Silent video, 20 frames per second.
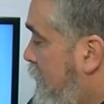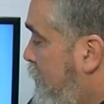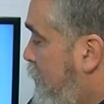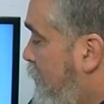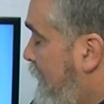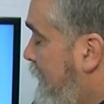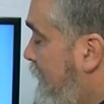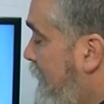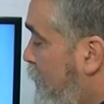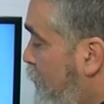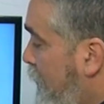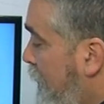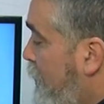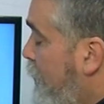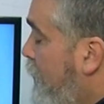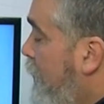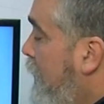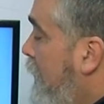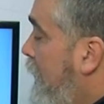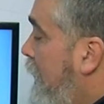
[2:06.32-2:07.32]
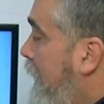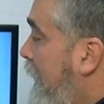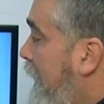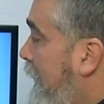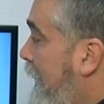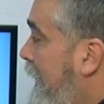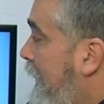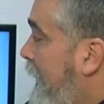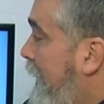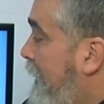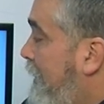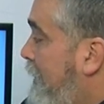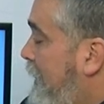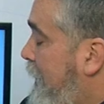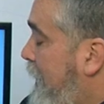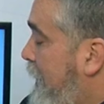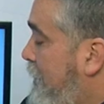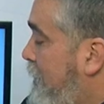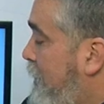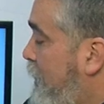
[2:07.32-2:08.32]
como eh, de nuevo, en
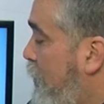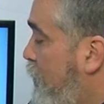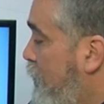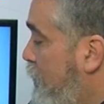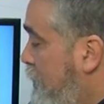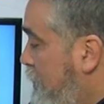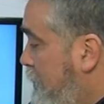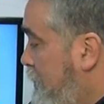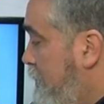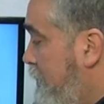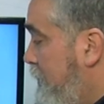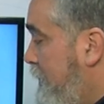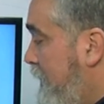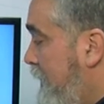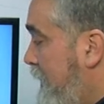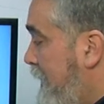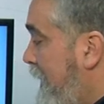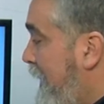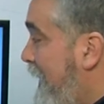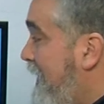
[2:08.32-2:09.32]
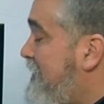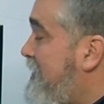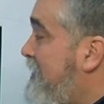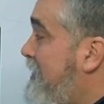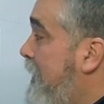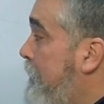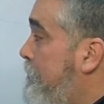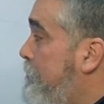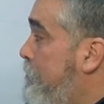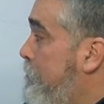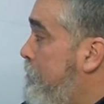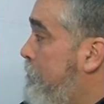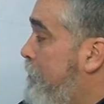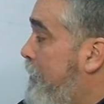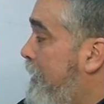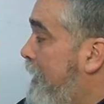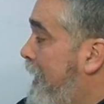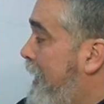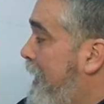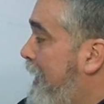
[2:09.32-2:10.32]
dirección este,
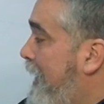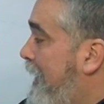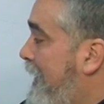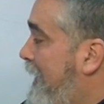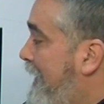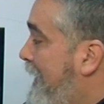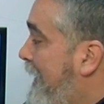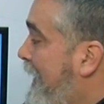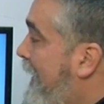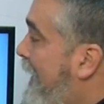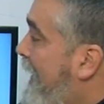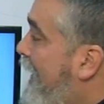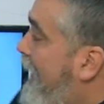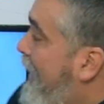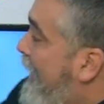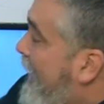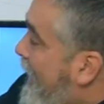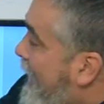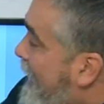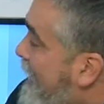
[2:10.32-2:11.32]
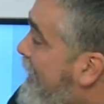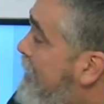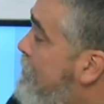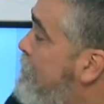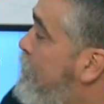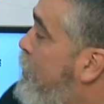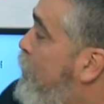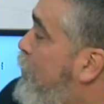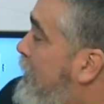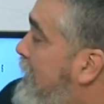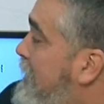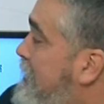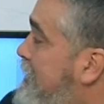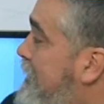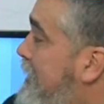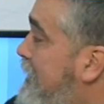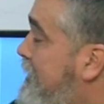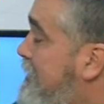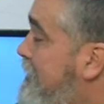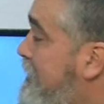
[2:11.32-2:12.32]
la gran
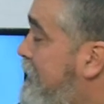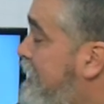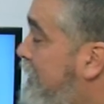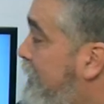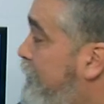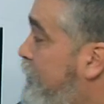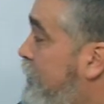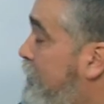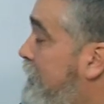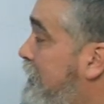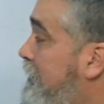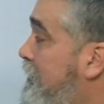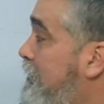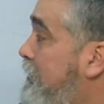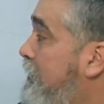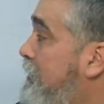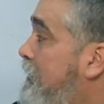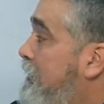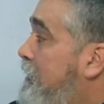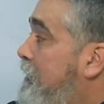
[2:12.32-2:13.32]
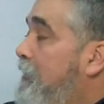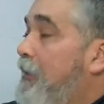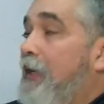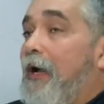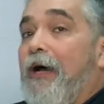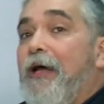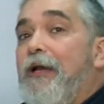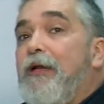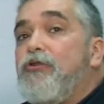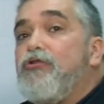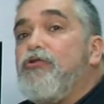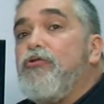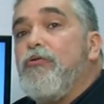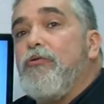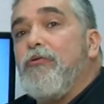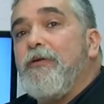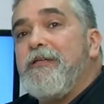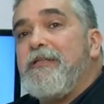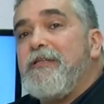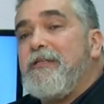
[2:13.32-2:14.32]
borrasca que se está formando al
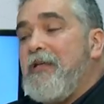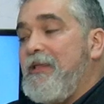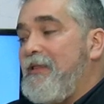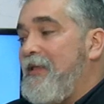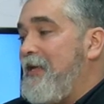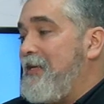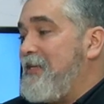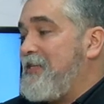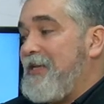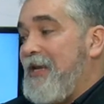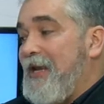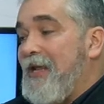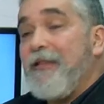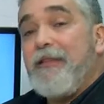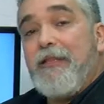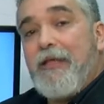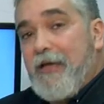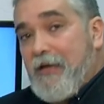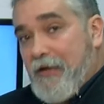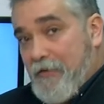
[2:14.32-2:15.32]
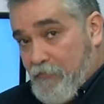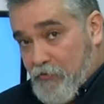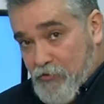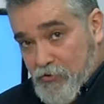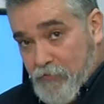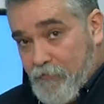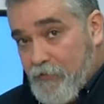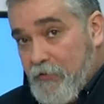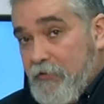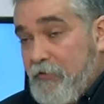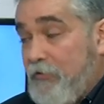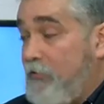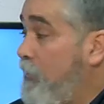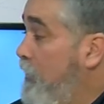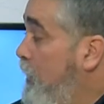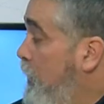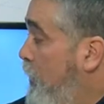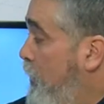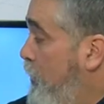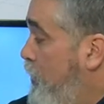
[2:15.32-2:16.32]
suroeste de Islandia, que por supuesto
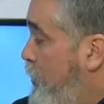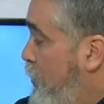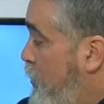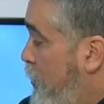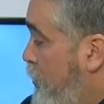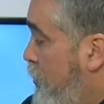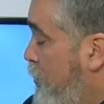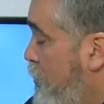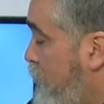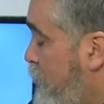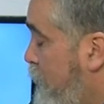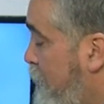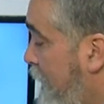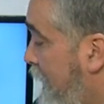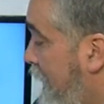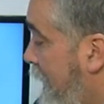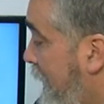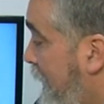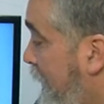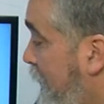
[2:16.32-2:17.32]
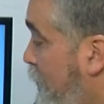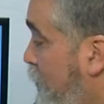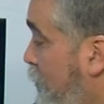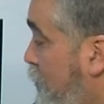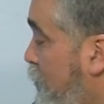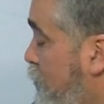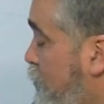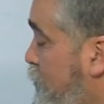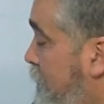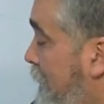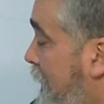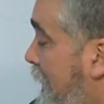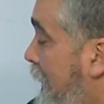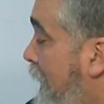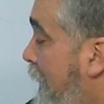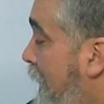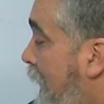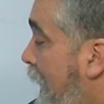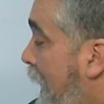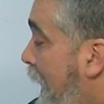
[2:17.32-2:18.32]
no nos va, no nos va
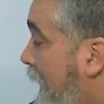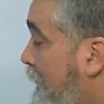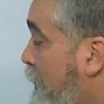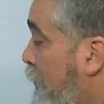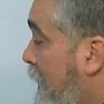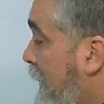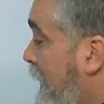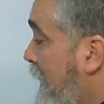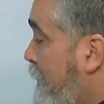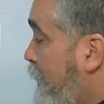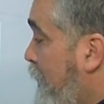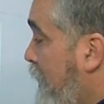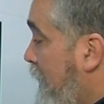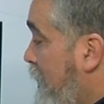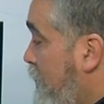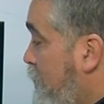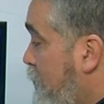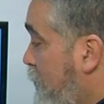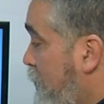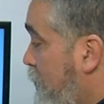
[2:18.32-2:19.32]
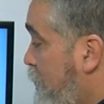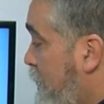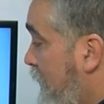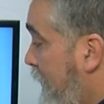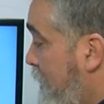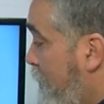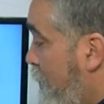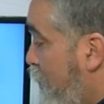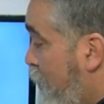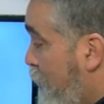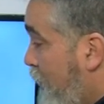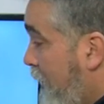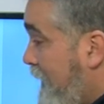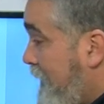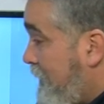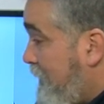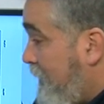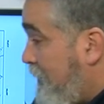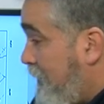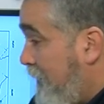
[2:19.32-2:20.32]
a tocar porque nosotros seguimos con
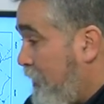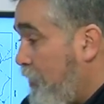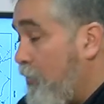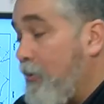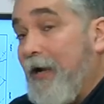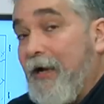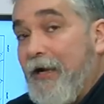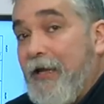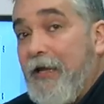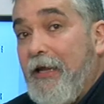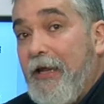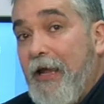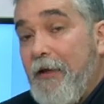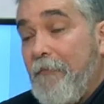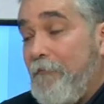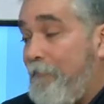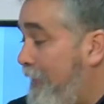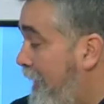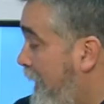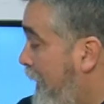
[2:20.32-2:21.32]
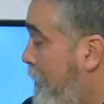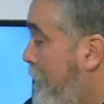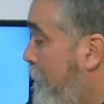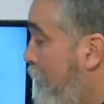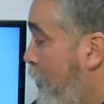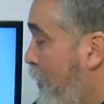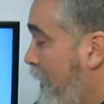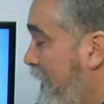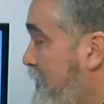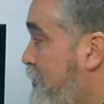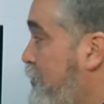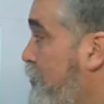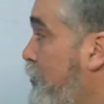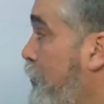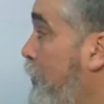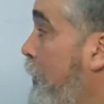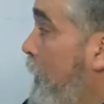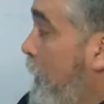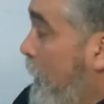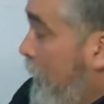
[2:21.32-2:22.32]
el anticiclón aquí en plan
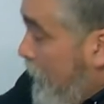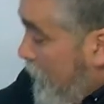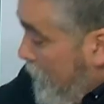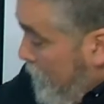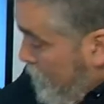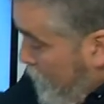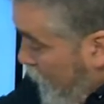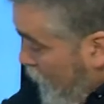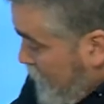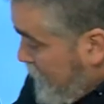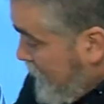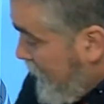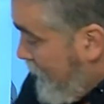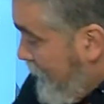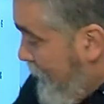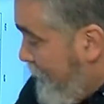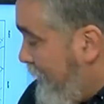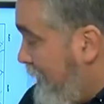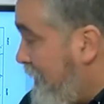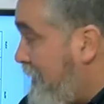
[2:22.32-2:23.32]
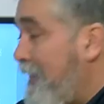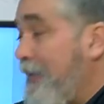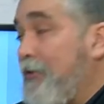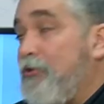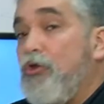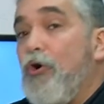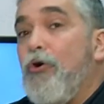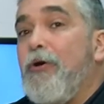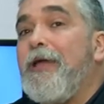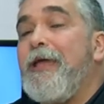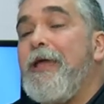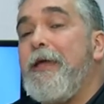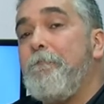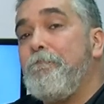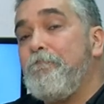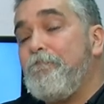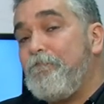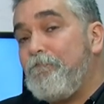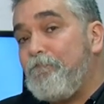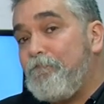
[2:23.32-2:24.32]
molesto. Posiblemente
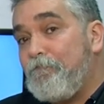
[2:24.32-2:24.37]
toque